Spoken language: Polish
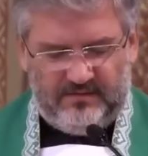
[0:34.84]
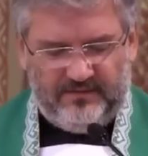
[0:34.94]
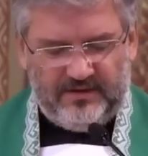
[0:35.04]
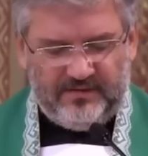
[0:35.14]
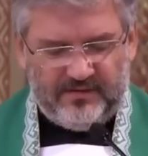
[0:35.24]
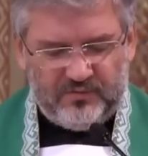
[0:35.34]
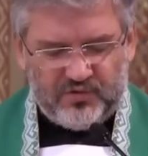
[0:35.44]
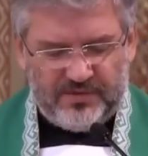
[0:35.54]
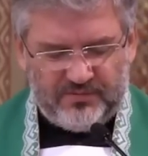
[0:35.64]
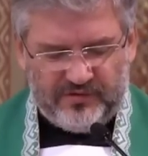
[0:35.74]

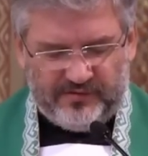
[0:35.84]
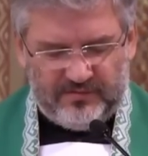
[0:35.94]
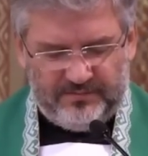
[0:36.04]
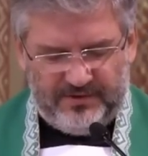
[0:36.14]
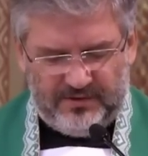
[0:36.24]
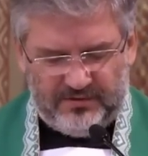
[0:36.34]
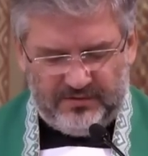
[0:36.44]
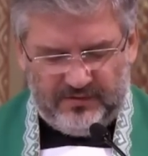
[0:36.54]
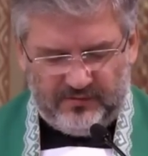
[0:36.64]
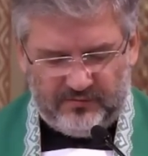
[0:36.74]
Faryzeusze przystąpili
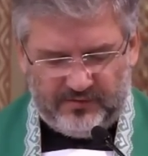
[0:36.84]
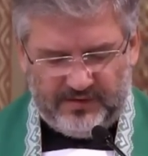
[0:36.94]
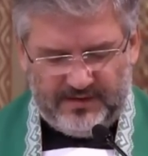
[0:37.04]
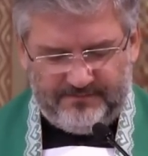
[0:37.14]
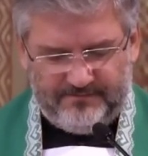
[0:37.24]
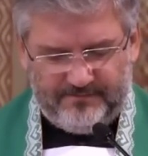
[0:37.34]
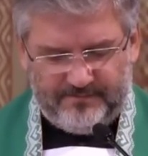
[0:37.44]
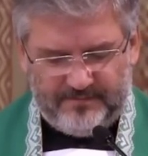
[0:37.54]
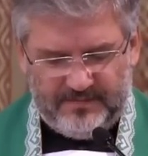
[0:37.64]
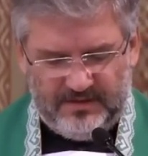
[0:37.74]
do Jezusa
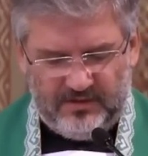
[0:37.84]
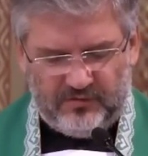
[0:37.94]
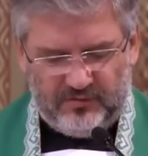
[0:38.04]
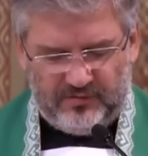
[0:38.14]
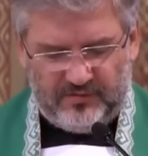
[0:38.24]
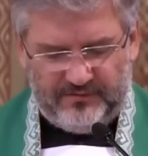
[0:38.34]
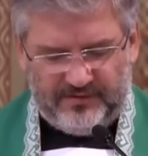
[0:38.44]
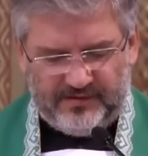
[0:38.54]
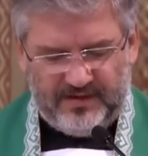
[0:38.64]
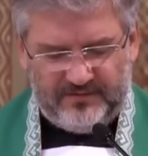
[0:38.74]
i chcąc go
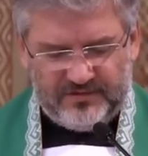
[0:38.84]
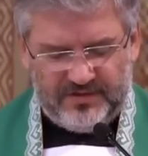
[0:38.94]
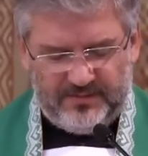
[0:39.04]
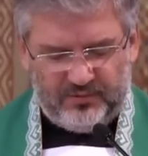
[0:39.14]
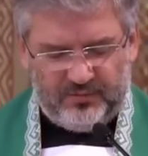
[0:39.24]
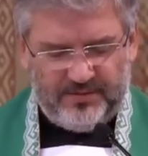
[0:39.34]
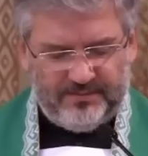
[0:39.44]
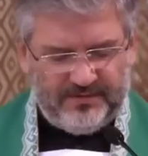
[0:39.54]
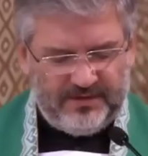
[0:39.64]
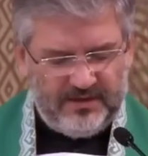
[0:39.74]
wystawić na
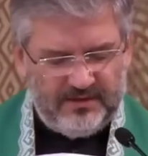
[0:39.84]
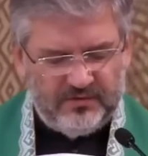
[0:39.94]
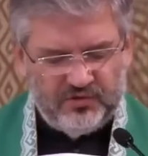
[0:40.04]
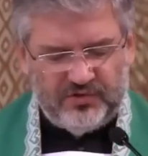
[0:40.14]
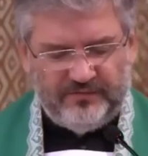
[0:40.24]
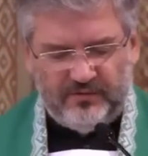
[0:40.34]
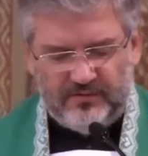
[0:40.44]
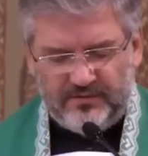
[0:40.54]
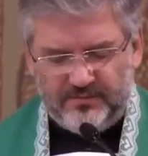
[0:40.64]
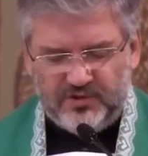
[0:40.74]
próbę, pytali go, czy
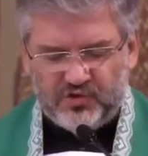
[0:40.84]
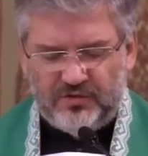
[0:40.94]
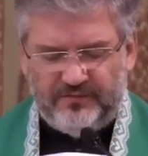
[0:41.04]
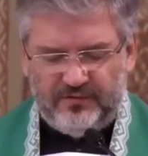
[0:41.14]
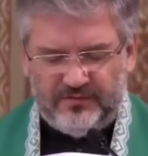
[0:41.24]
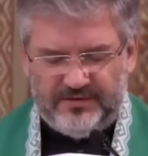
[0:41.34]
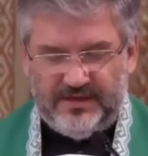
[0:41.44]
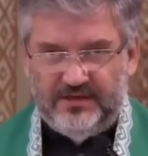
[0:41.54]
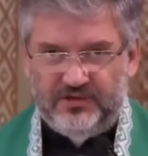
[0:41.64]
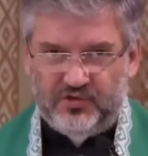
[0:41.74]
wolno mężowi
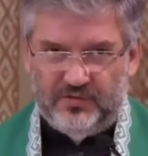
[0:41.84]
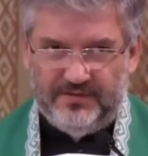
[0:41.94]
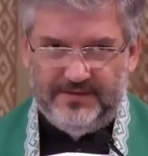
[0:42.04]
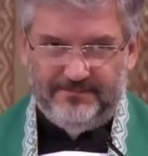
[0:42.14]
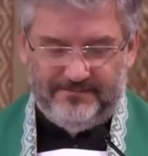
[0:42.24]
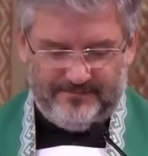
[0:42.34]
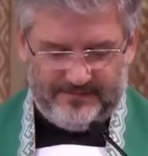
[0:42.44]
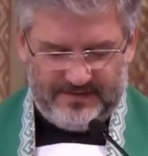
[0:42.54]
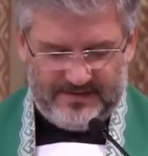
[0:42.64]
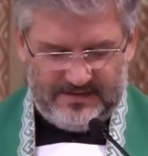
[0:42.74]
oddalić żonę.
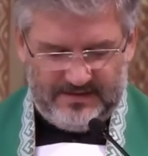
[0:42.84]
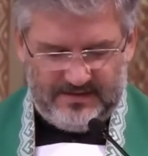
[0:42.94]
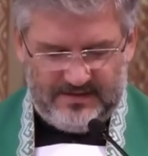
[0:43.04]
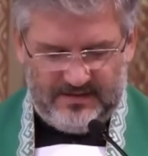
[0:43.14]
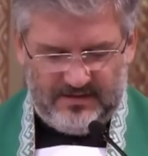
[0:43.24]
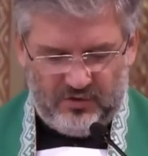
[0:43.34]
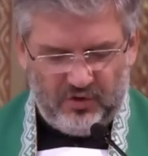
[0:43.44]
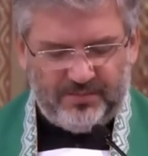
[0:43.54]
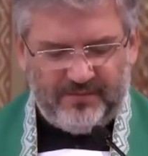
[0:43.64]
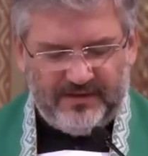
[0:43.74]

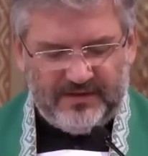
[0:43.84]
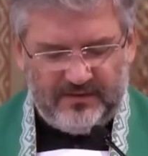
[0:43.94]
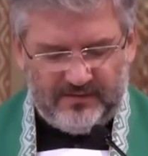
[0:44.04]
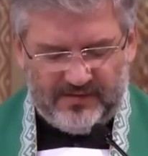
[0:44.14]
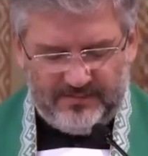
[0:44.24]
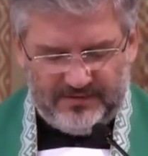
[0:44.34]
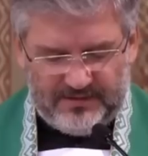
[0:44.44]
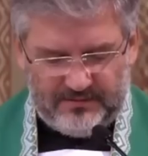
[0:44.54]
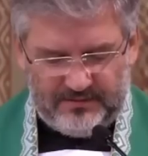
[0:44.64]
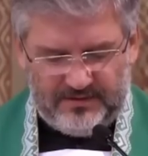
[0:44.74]
Odpowiadając,
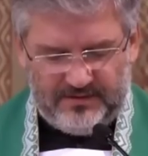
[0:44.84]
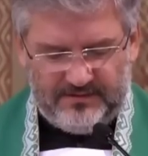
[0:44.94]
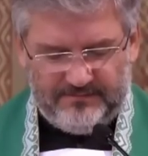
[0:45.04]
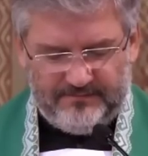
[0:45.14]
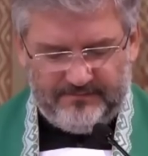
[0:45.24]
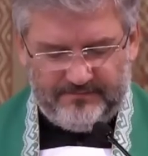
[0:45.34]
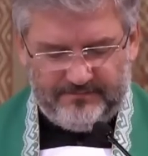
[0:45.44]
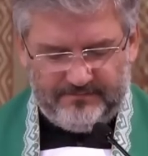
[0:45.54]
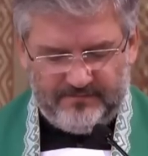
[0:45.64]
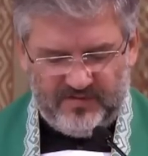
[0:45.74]
zapytał ich,
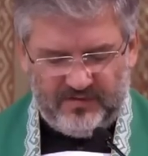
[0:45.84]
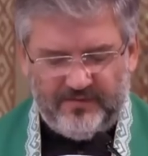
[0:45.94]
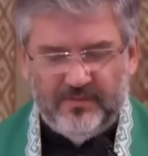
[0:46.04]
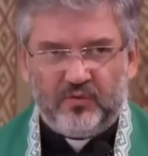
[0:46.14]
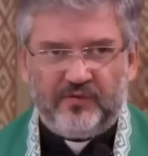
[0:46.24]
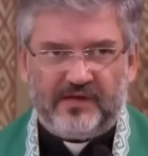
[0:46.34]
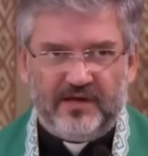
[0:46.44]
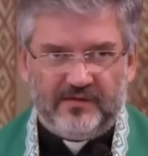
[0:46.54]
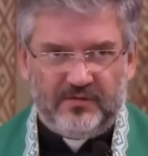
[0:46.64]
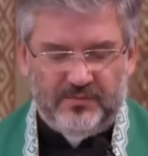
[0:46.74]
co wam
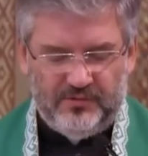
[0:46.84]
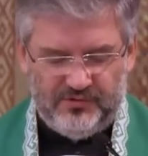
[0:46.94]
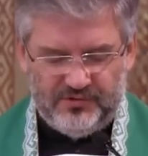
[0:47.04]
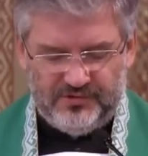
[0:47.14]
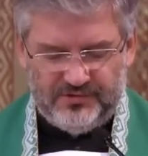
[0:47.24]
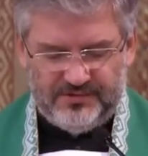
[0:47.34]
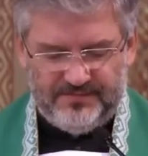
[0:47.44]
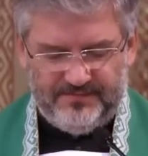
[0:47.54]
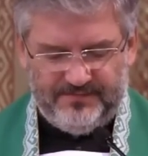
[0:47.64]
rozkazał Mojżesz?